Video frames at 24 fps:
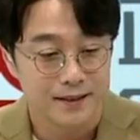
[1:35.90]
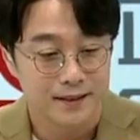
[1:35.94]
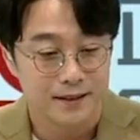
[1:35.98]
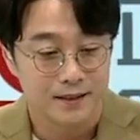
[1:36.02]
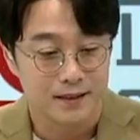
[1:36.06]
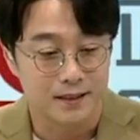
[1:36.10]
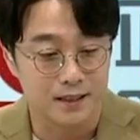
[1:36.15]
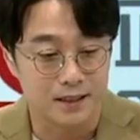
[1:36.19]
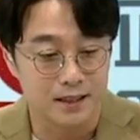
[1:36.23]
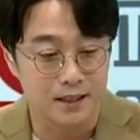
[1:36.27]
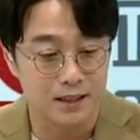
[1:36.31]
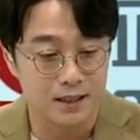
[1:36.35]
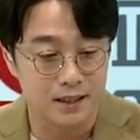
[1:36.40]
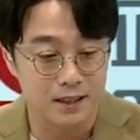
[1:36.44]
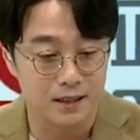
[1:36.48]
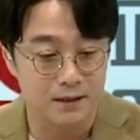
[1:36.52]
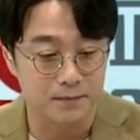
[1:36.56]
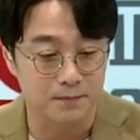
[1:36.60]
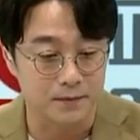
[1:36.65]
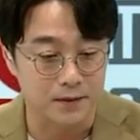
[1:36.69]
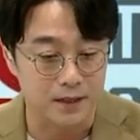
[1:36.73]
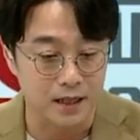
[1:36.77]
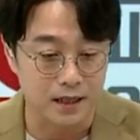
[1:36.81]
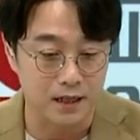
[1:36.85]

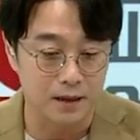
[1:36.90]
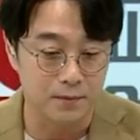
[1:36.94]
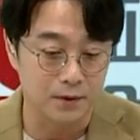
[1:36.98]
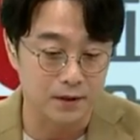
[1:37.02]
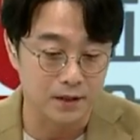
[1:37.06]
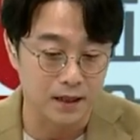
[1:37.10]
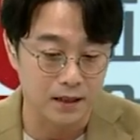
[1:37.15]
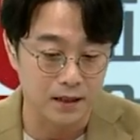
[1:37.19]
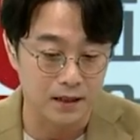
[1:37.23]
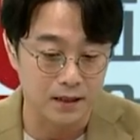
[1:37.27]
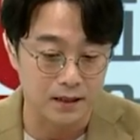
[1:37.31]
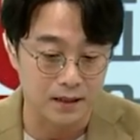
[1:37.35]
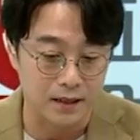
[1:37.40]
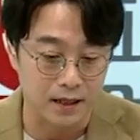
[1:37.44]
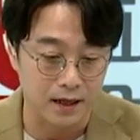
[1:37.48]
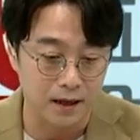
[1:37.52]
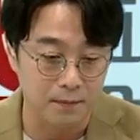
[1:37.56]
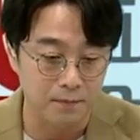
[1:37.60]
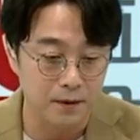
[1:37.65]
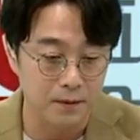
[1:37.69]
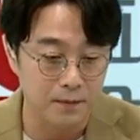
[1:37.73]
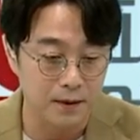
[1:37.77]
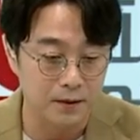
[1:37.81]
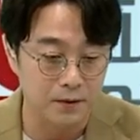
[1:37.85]
지금 제가 볼 때는 이제
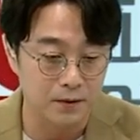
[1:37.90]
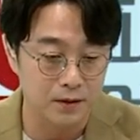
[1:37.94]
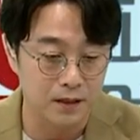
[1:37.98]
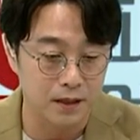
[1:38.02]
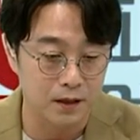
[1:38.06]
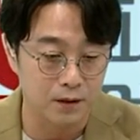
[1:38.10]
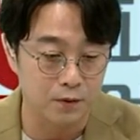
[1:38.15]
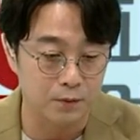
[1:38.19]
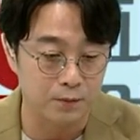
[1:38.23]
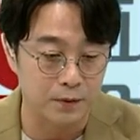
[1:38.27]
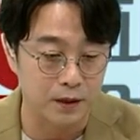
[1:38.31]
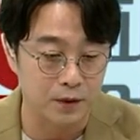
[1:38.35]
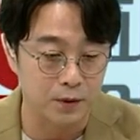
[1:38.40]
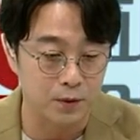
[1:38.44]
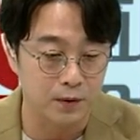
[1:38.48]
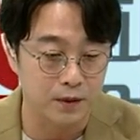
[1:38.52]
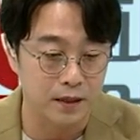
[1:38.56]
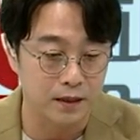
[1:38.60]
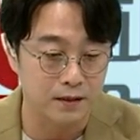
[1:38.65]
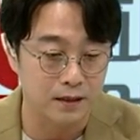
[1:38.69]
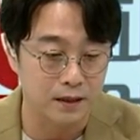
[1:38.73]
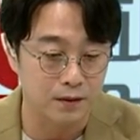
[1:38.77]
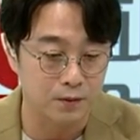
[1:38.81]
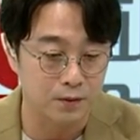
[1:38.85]
한미반도체하고 비교
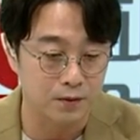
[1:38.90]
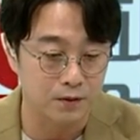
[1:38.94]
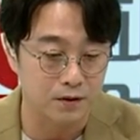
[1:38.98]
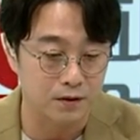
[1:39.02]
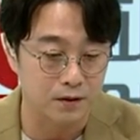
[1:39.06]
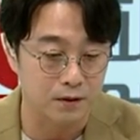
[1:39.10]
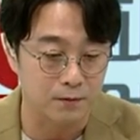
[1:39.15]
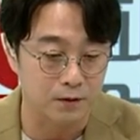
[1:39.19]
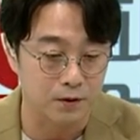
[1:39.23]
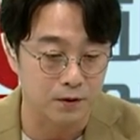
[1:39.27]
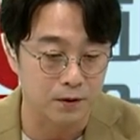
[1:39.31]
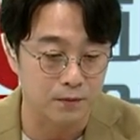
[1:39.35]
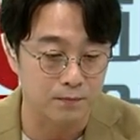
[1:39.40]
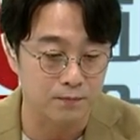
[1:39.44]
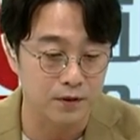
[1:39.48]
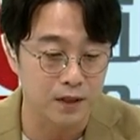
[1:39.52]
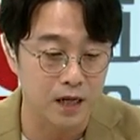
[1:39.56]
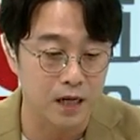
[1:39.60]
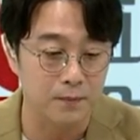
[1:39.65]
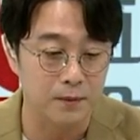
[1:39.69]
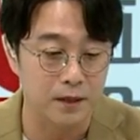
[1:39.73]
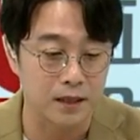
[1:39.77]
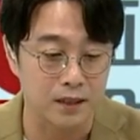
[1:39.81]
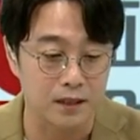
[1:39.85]
대상으로서 뭐
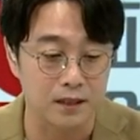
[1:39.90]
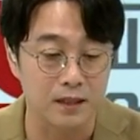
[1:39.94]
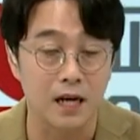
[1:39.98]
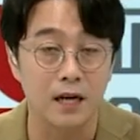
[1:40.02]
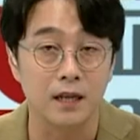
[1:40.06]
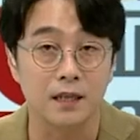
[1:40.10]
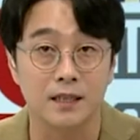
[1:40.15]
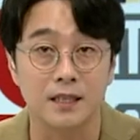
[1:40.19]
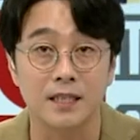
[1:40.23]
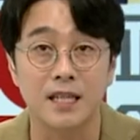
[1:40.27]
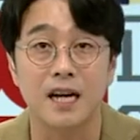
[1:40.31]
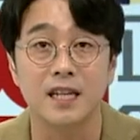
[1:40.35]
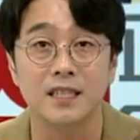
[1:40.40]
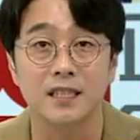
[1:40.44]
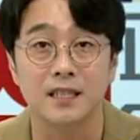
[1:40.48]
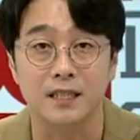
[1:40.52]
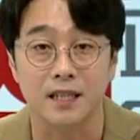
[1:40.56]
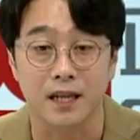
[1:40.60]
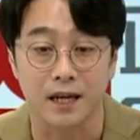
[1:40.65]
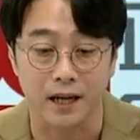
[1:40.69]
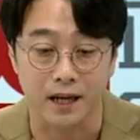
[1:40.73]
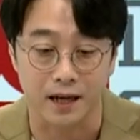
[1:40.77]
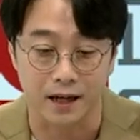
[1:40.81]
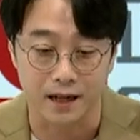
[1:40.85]
VM이 그나, 그
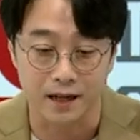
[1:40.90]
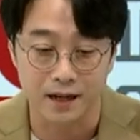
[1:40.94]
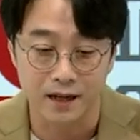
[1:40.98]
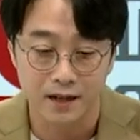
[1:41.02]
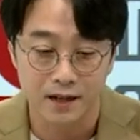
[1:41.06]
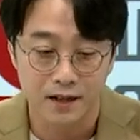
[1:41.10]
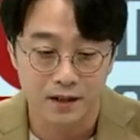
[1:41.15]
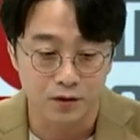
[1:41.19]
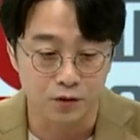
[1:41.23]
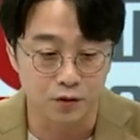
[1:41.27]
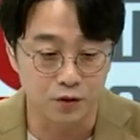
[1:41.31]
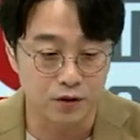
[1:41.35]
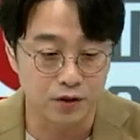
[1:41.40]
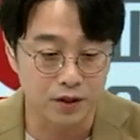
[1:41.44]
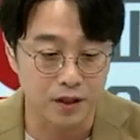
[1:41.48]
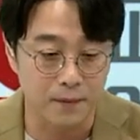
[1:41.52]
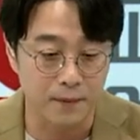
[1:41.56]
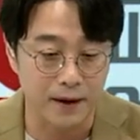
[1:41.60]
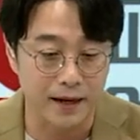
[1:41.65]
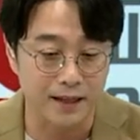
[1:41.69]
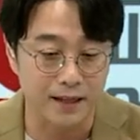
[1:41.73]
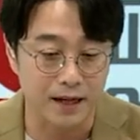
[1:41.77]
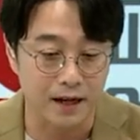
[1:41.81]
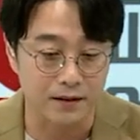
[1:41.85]
당시에 뉴스가
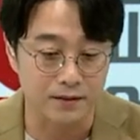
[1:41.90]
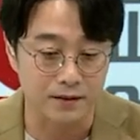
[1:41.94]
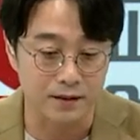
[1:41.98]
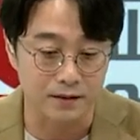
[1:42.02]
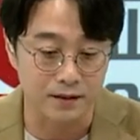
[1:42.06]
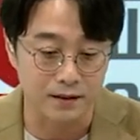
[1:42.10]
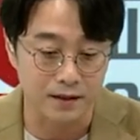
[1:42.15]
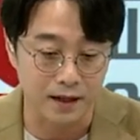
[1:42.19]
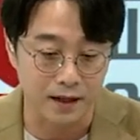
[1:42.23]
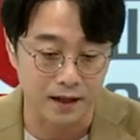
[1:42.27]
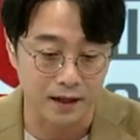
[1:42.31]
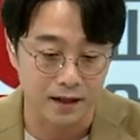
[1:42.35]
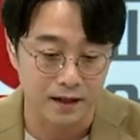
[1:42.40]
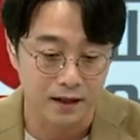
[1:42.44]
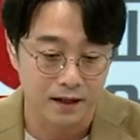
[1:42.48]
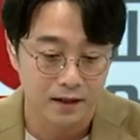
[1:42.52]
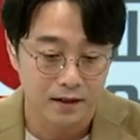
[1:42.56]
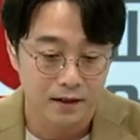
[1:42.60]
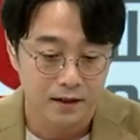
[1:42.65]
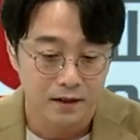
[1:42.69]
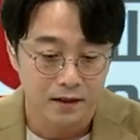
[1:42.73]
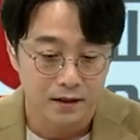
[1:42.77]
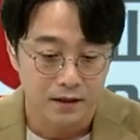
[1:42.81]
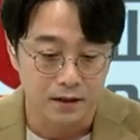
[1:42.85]
많이 나왔었는데
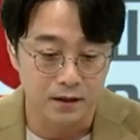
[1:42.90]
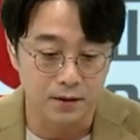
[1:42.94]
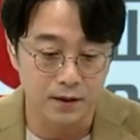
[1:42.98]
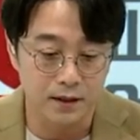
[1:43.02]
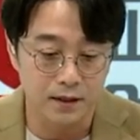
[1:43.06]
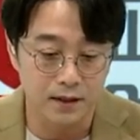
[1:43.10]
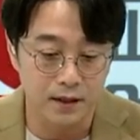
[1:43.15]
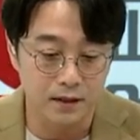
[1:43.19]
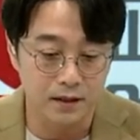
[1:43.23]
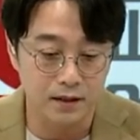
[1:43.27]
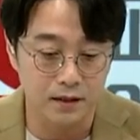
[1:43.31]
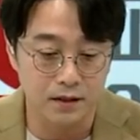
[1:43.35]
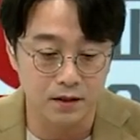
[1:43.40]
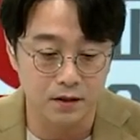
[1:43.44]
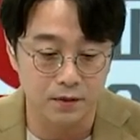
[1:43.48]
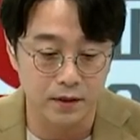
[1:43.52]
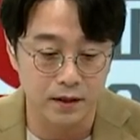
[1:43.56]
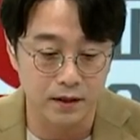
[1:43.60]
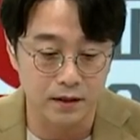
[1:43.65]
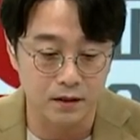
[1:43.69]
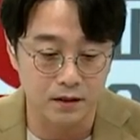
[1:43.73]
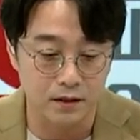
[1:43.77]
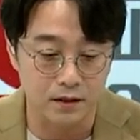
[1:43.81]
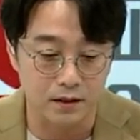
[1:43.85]
이 회사 같은
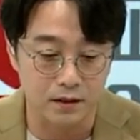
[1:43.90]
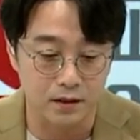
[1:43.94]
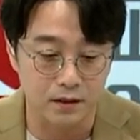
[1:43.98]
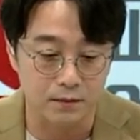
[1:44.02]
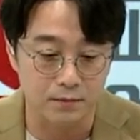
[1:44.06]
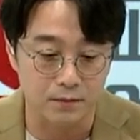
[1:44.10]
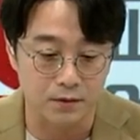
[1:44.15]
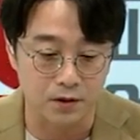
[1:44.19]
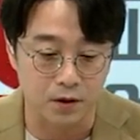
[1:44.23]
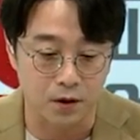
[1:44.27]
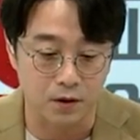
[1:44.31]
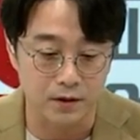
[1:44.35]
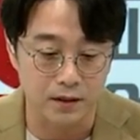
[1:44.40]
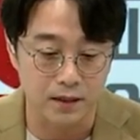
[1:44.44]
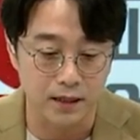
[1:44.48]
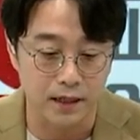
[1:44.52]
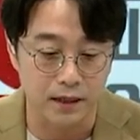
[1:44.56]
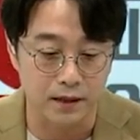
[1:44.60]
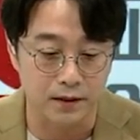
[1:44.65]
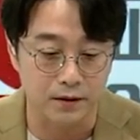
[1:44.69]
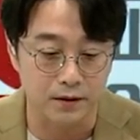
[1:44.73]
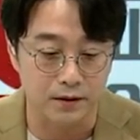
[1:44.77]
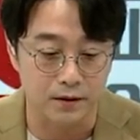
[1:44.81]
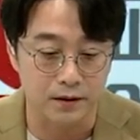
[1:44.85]
경우에는 지금
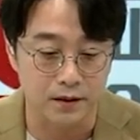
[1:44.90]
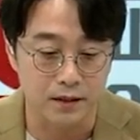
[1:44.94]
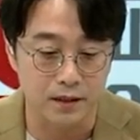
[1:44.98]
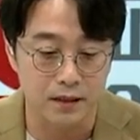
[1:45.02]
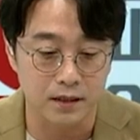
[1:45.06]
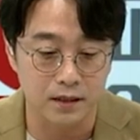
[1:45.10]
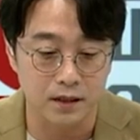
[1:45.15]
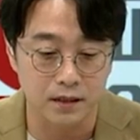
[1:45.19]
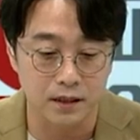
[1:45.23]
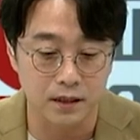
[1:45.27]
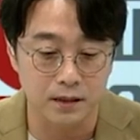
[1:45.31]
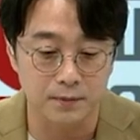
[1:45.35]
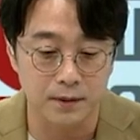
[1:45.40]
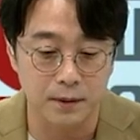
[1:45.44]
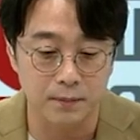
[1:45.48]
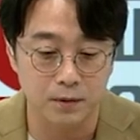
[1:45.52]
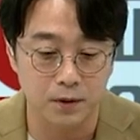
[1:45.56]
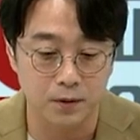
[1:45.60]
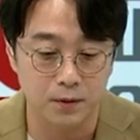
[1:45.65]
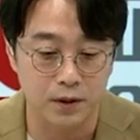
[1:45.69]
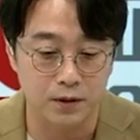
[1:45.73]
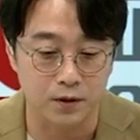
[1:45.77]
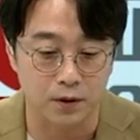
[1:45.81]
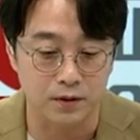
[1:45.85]
적자예요.
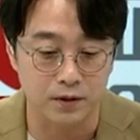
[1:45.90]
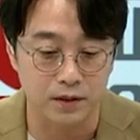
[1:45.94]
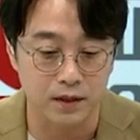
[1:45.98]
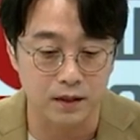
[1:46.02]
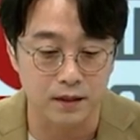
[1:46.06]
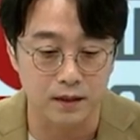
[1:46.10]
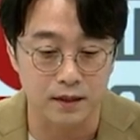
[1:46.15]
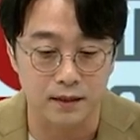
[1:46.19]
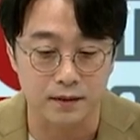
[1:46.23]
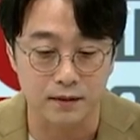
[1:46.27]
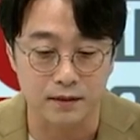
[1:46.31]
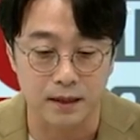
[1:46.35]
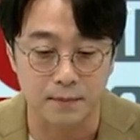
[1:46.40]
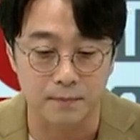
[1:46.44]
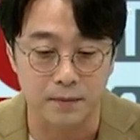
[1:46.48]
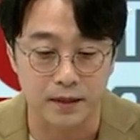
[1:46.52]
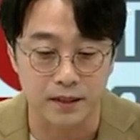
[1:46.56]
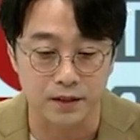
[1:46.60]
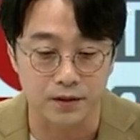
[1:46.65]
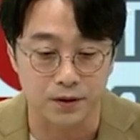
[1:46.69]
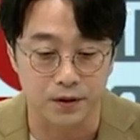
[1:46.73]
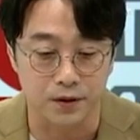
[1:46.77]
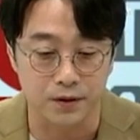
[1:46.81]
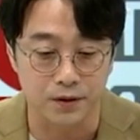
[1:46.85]
2023년도에 적자를 냈단
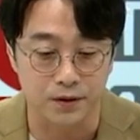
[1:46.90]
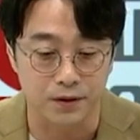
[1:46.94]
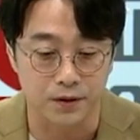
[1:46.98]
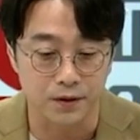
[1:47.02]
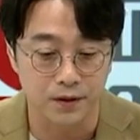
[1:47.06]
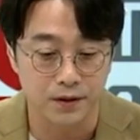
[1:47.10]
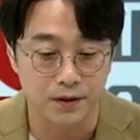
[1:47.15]
말이죠.